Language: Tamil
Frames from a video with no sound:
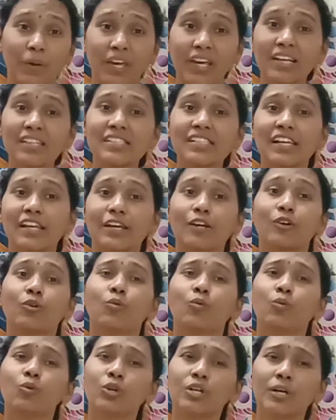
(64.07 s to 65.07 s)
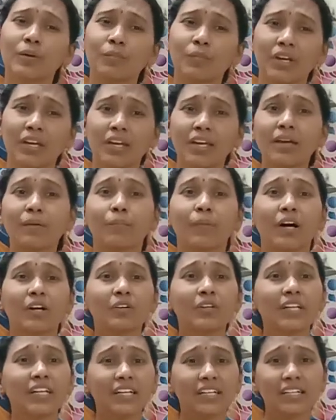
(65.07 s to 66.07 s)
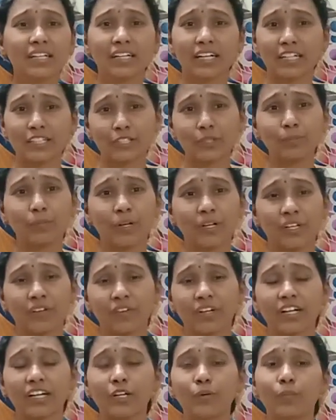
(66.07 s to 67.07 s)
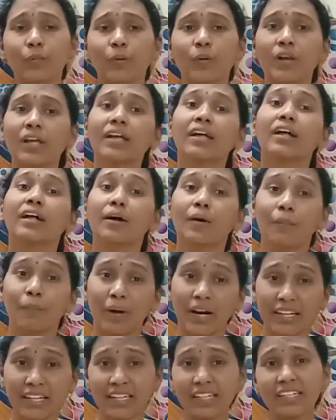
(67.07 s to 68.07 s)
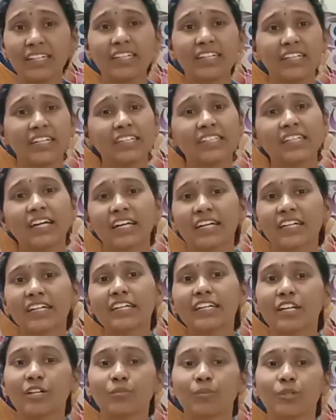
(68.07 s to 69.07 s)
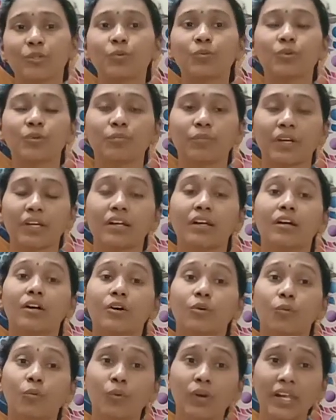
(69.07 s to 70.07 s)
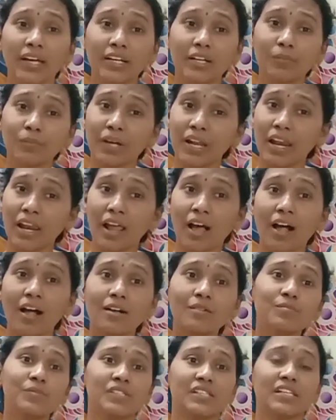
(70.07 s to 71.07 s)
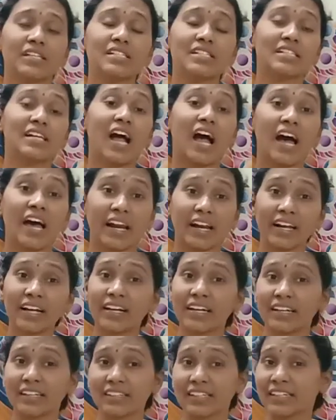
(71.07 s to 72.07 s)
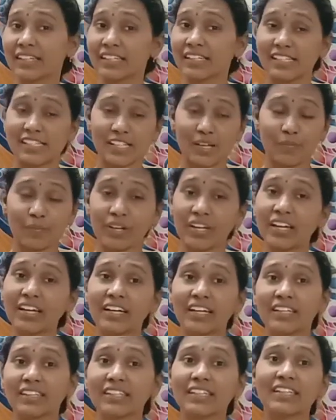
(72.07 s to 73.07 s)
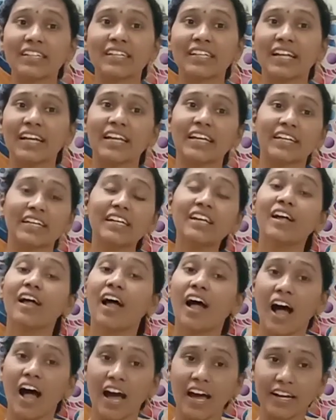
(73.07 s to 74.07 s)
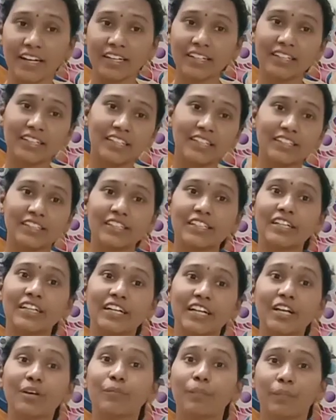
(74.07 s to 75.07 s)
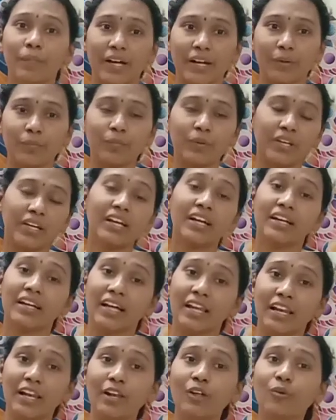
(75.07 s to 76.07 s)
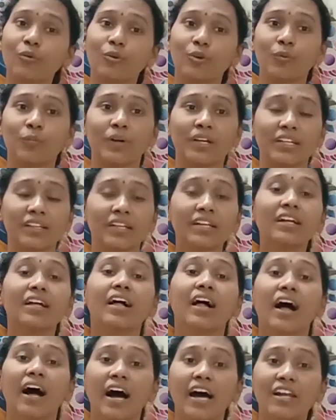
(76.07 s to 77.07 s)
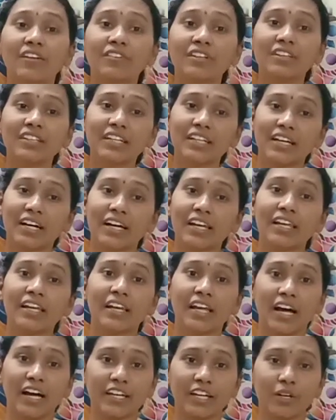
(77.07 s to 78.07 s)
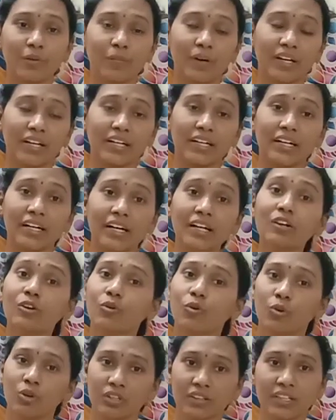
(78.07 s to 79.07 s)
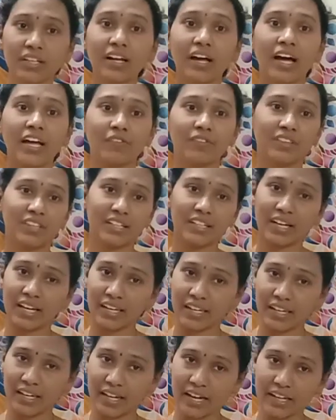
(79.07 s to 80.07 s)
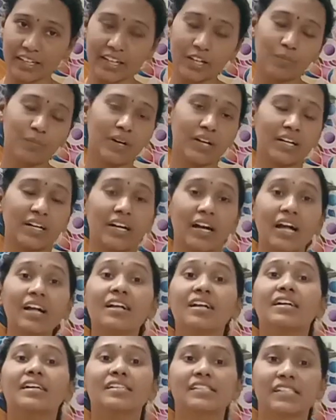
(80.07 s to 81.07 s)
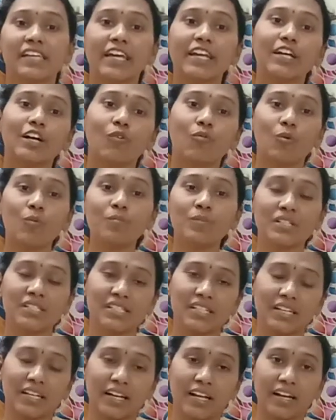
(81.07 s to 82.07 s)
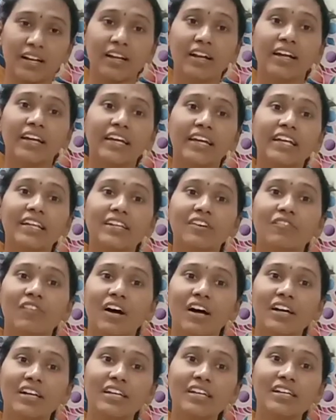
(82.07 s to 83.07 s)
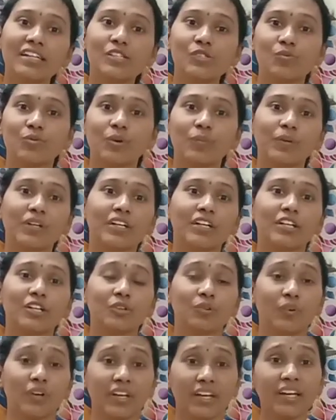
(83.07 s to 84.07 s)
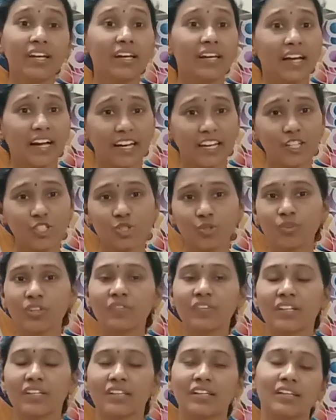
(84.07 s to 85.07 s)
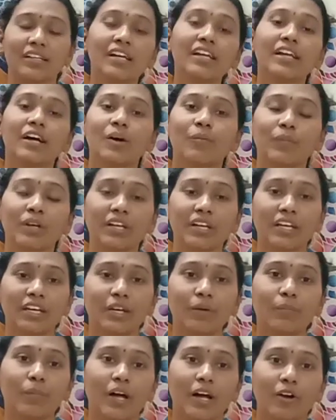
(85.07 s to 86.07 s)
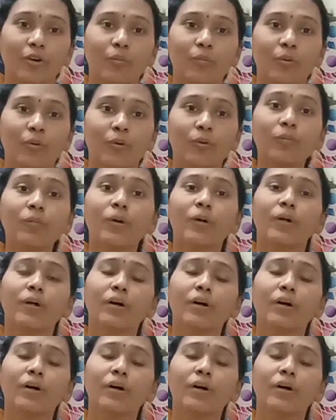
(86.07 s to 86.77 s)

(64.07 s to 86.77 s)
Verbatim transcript: பேச்சில் கூட்டமே மகுடிக்கு கட்டுப்பட்டவர்கள் போல மயங்கி கிடந்தார்கள் என்பது உண்மை உலகமெல்லாம் சென்று அறக்கருத்துக்களை சமய கருத்துக்களை இல்லைங்க அறக்கருத்துக்களை பரப்பிய நல்ல ஒரு மனிதர் அரு அறுபத்தி நாலு நாயன்மார்களில் ஒருத்தர் அறுபத்தி நாலு நாயன்மார்களாக சேர்க்கவும் பெற்றிருக்கிறார் இந்த வாரியார் சுவாமிகளினுடைய நகைச்சுவை விருந்தை தான் நாம் இன்றைக்கி பார்க்க போகிறோம்